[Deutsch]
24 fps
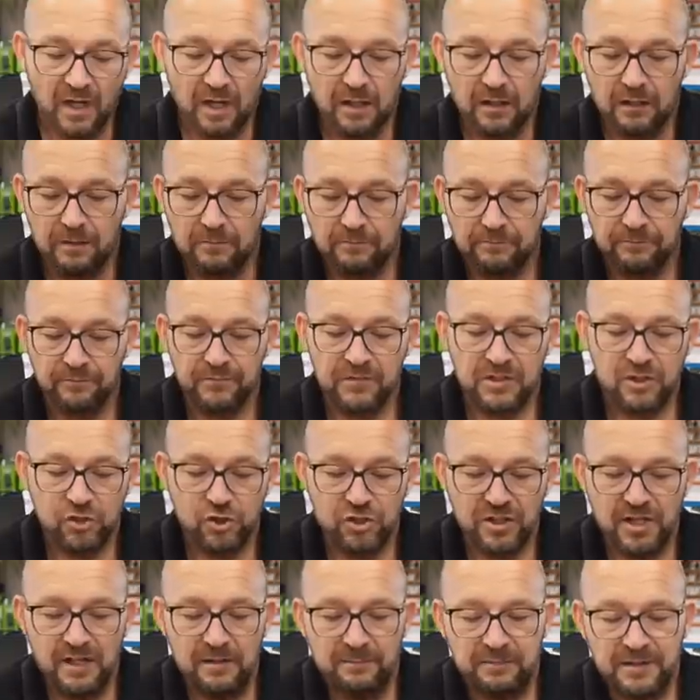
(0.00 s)
Ähm, die
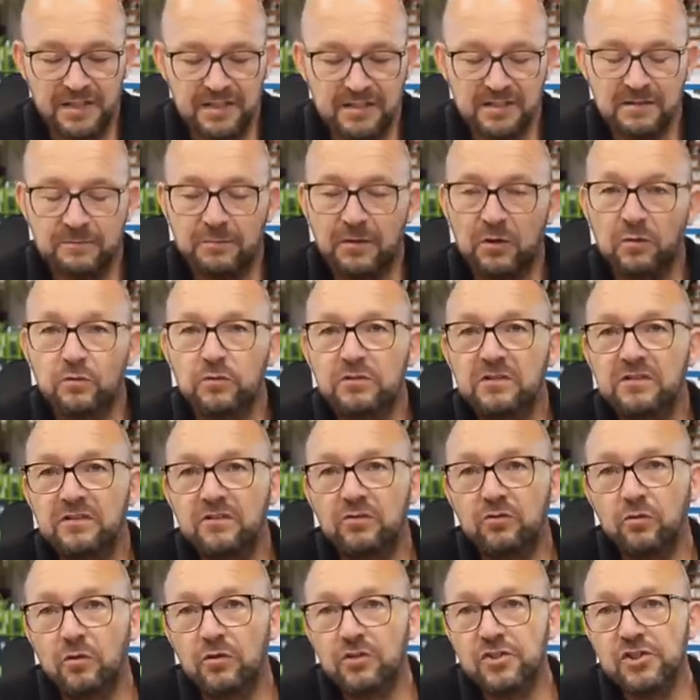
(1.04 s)
Stellplätze bei uns
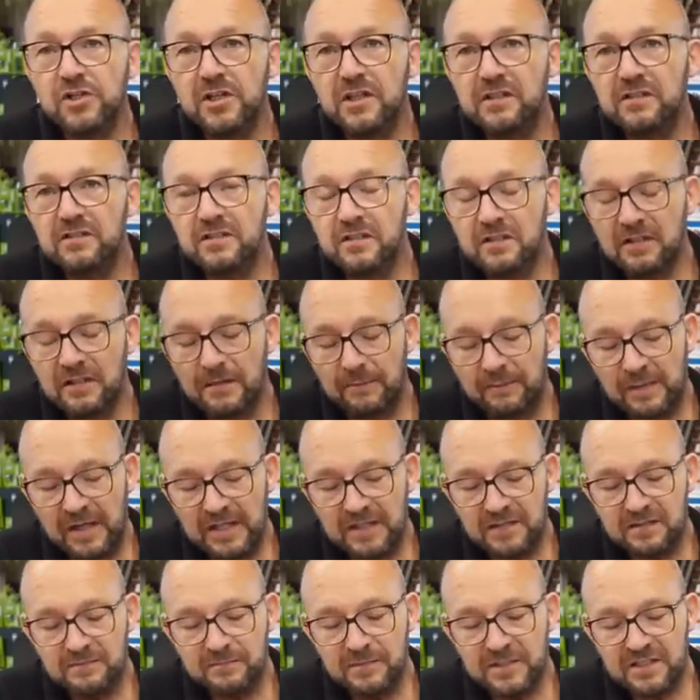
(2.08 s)
in Deutschland sind ja
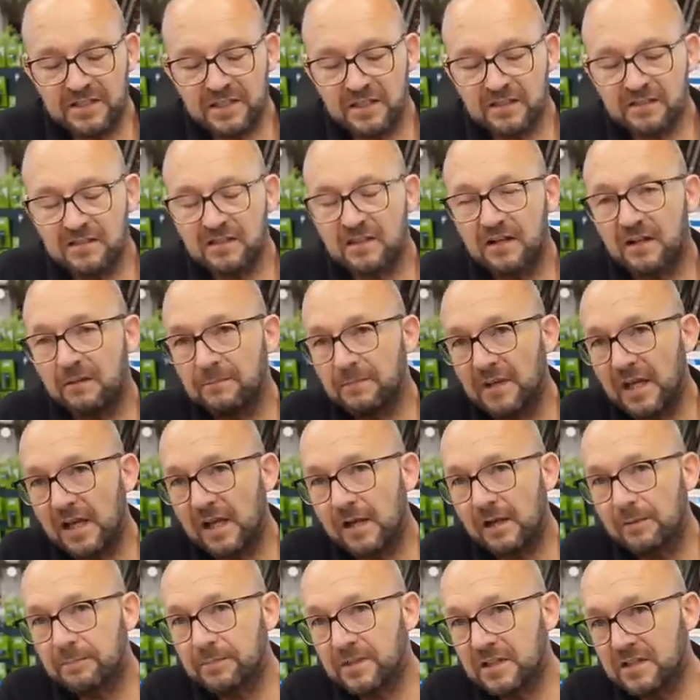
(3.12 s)
meist mit 16
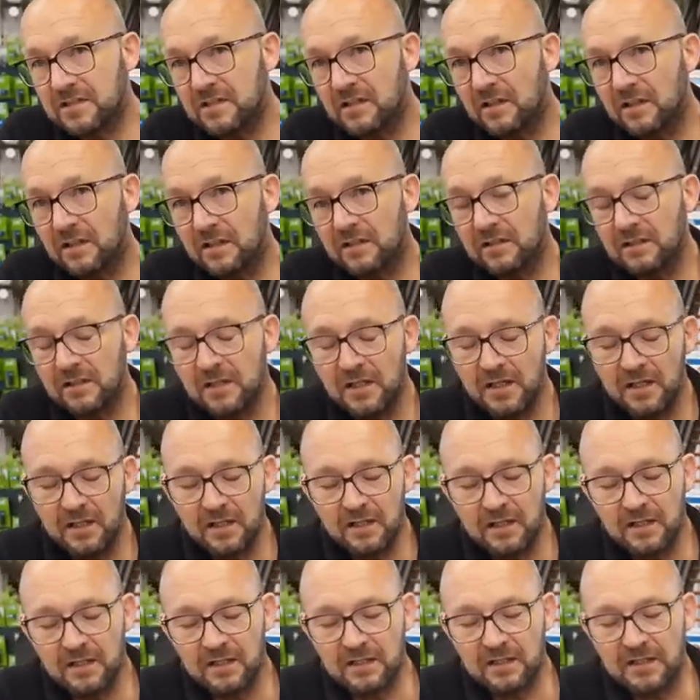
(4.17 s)
Ampere abgesichert.
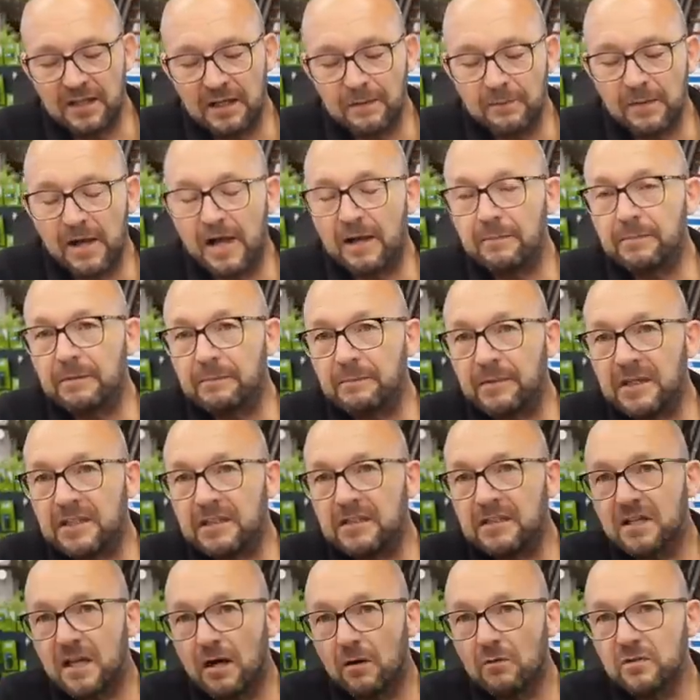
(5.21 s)
Gehen wir aber mal
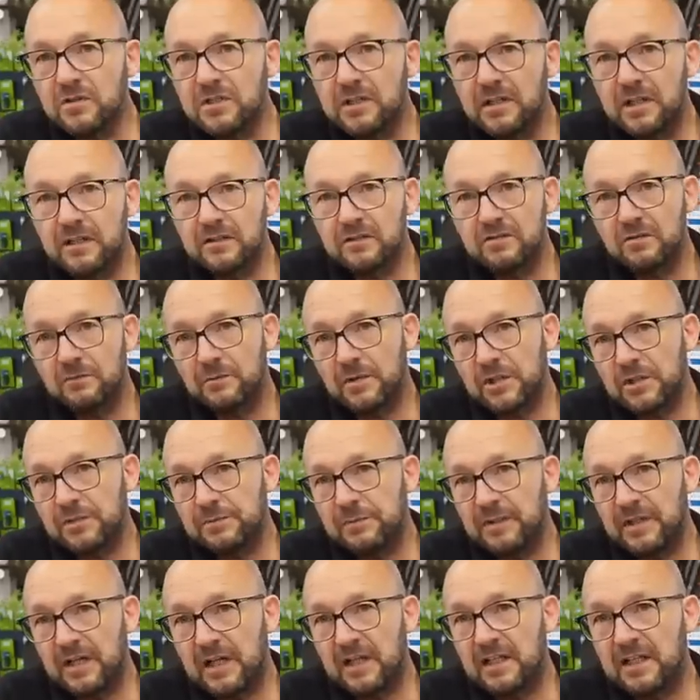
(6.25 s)
ins Ausland, zum
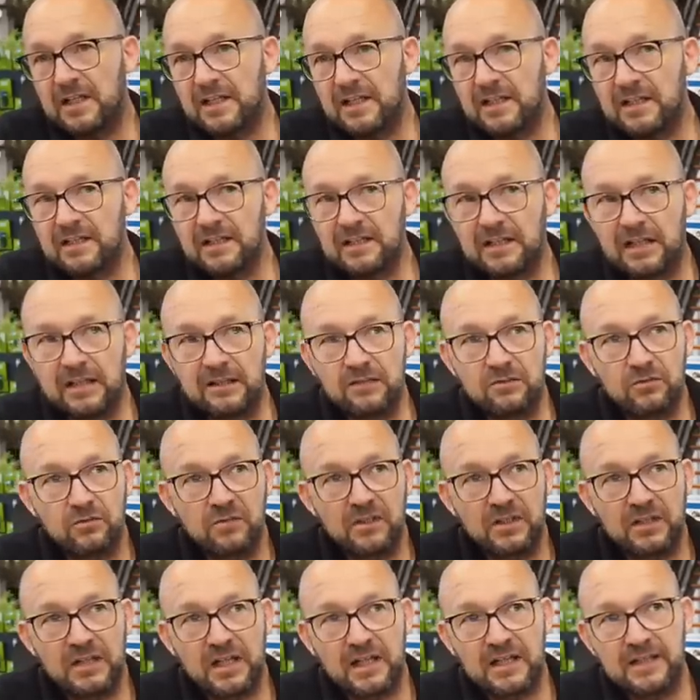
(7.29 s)
Beispiel nach Griechenland
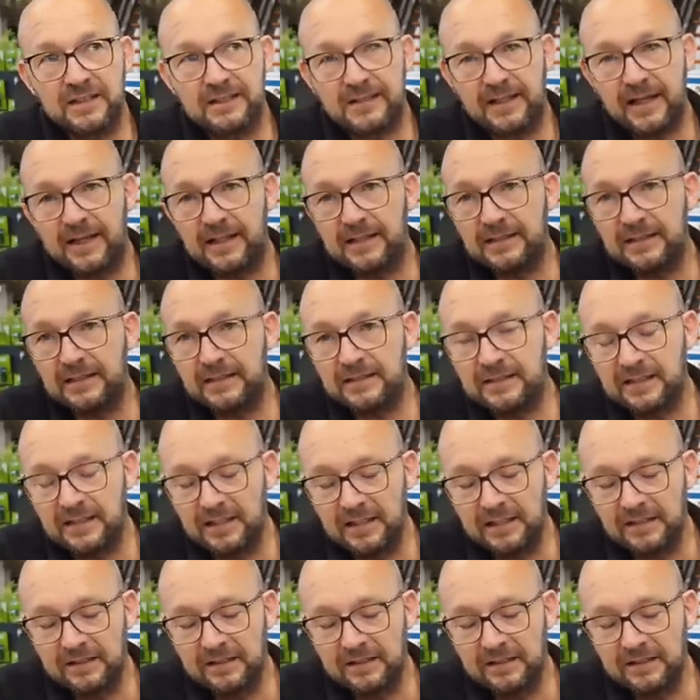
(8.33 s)
oder nach Italien,